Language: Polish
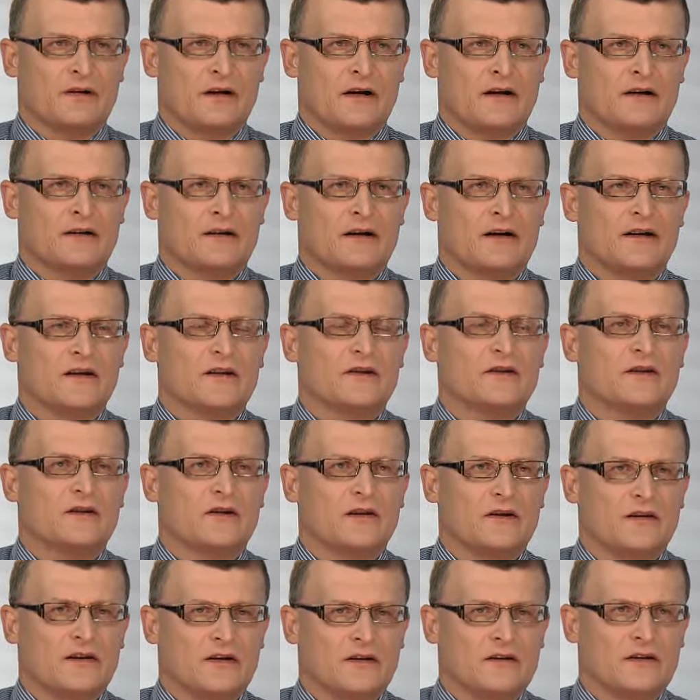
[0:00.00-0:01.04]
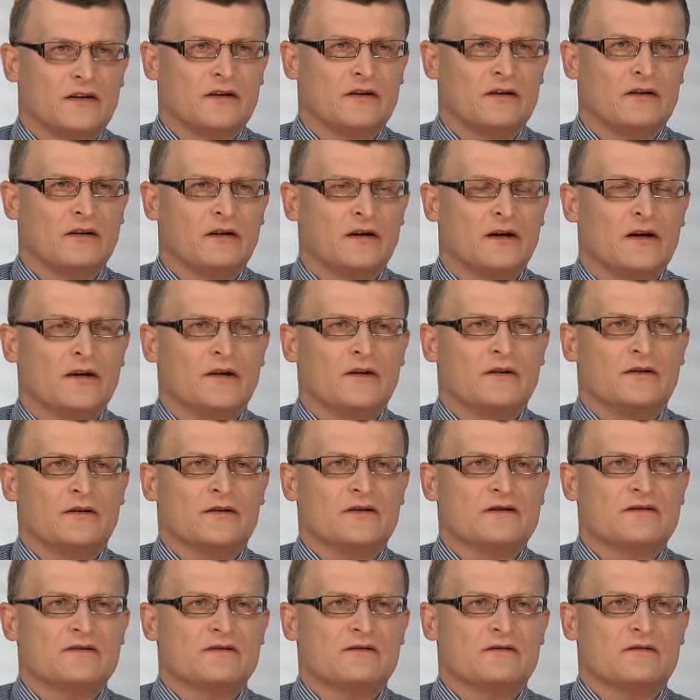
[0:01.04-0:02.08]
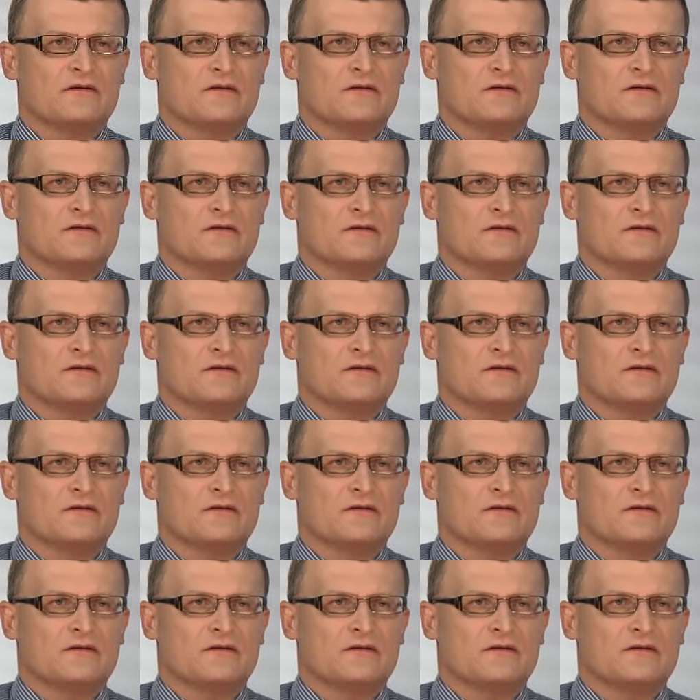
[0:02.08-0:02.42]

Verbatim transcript: A H1N1 jest